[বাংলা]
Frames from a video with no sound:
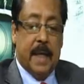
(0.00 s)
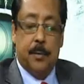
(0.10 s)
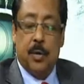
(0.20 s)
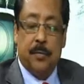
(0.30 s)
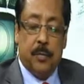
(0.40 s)

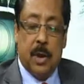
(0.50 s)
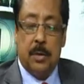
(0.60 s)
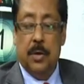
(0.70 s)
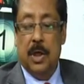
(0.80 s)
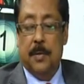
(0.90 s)
অ্যাবজর্ভ করার
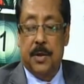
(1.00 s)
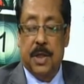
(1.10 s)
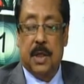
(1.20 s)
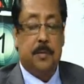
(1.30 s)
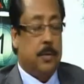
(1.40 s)
জন্য আমার
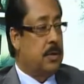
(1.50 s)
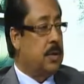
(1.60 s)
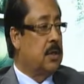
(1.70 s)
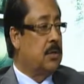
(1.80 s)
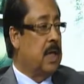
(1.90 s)
শিক্ষা
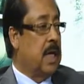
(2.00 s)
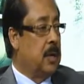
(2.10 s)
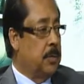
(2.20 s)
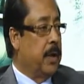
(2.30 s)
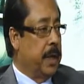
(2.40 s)
প্রতিষ্ঠান যদি
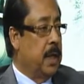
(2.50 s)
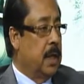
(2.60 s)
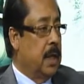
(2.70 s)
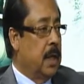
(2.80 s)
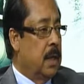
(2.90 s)
আরো বনে
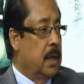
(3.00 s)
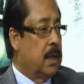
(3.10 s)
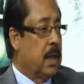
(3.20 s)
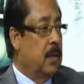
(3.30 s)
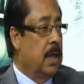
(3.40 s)

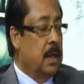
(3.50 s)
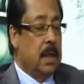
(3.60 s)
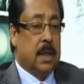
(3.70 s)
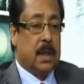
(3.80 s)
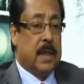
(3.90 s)
তাহলে
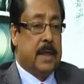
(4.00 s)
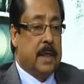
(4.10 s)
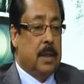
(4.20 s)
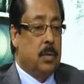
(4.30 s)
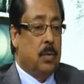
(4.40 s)
তাদের
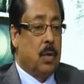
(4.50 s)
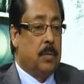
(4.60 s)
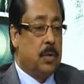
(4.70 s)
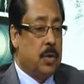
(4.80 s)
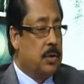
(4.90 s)
কিন্তু
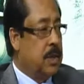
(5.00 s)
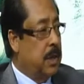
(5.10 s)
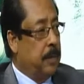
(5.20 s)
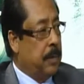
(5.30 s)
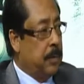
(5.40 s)

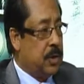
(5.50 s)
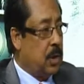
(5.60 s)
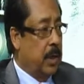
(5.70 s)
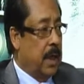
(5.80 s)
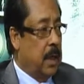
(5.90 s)
কর্মসংস্থানের ব্যবস্থা
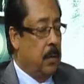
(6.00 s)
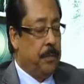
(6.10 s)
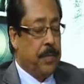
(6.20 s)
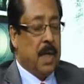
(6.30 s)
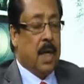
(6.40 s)
হয়ে সুযোগটা
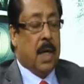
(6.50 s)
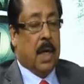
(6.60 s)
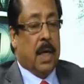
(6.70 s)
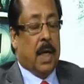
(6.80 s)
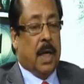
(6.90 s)
আরো বেড়ে
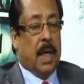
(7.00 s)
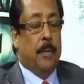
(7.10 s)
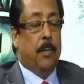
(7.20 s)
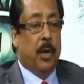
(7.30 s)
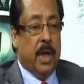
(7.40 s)
যাবে এই
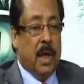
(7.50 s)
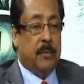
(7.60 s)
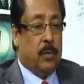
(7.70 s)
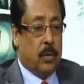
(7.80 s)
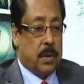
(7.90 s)
মহিলা
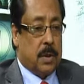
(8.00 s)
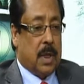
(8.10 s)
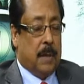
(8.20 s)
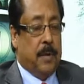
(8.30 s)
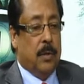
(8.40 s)
ফোর্স
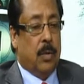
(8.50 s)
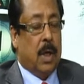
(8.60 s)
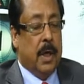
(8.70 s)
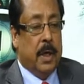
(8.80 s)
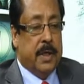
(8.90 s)
আপনি
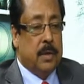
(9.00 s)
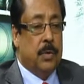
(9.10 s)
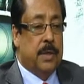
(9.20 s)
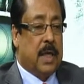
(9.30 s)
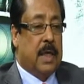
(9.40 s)
ওয়ার্ল্ডের যে
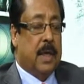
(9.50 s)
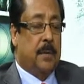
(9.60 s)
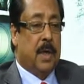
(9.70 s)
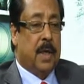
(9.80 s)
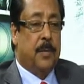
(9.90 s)
কোনো জায়গায়
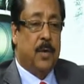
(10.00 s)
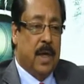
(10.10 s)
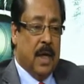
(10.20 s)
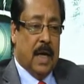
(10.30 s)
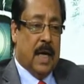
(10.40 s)
দেখবেন এবং
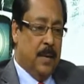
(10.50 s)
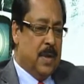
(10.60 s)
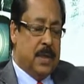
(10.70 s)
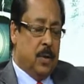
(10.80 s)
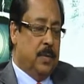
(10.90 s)
আমার
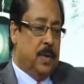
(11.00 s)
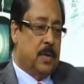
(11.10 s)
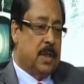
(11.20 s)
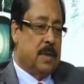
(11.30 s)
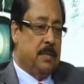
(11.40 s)
যে
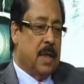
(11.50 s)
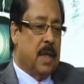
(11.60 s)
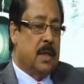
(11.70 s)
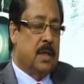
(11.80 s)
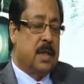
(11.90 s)
অভিজ্ঞতা যে
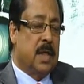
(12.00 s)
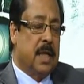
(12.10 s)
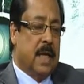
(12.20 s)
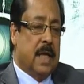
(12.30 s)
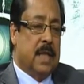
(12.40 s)
বাংলাদেশে
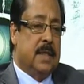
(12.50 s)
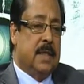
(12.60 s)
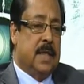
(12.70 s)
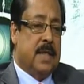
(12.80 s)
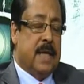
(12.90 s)

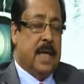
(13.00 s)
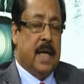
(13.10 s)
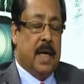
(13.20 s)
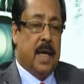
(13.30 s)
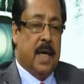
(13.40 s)
যে
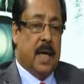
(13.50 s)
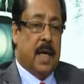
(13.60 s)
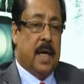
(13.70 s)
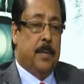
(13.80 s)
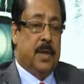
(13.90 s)
জায়গায়
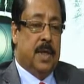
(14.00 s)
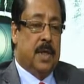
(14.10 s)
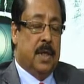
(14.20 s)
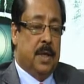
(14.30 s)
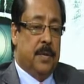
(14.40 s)
আমি
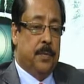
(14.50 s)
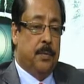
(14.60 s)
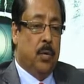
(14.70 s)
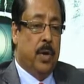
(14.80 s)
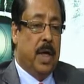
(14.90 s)
দেখি
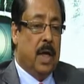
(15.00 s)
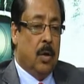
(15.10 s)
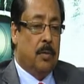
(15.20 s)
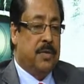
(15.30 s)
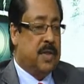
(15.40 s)
মহিলা
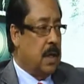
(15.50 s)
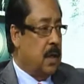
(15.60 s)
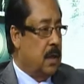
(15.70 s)
অফিসার